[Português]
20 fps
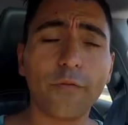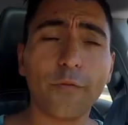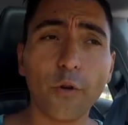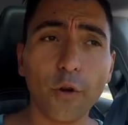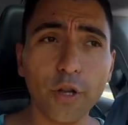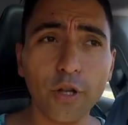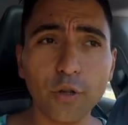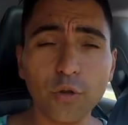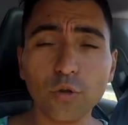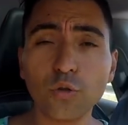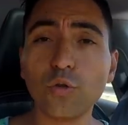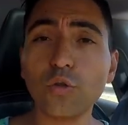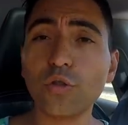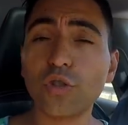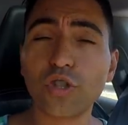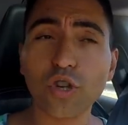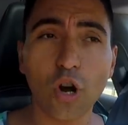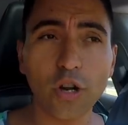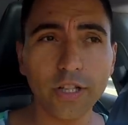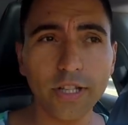foi o do
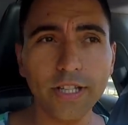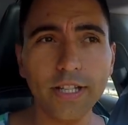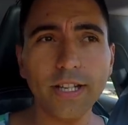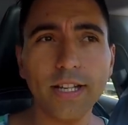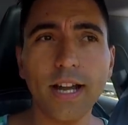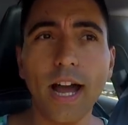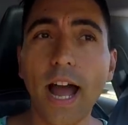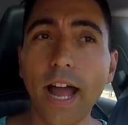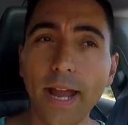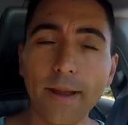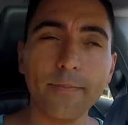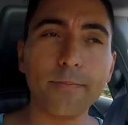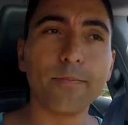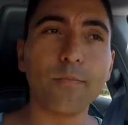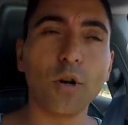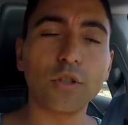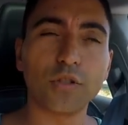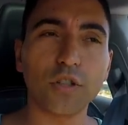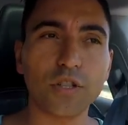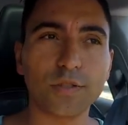Johnny, AM
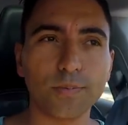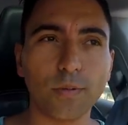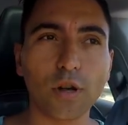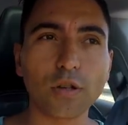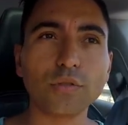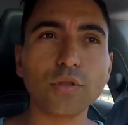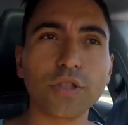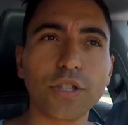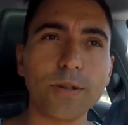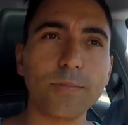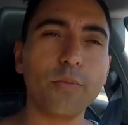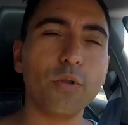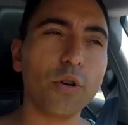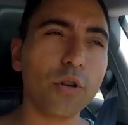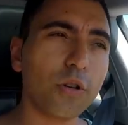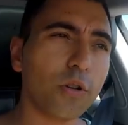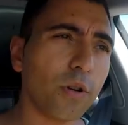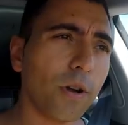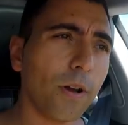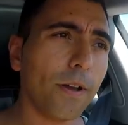Motorsport
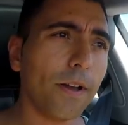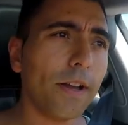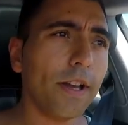Luxemburgo,